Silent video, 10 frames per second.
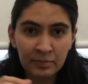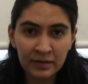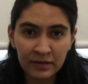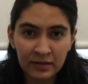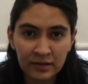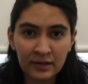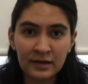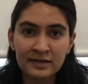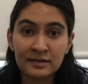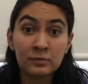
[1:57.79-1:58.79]
pendiente de
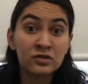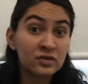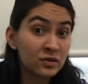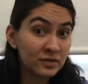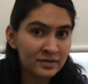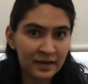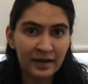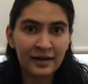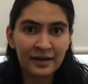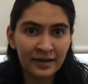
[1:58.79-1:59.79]
las emociones que
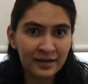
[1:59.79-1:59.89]
generan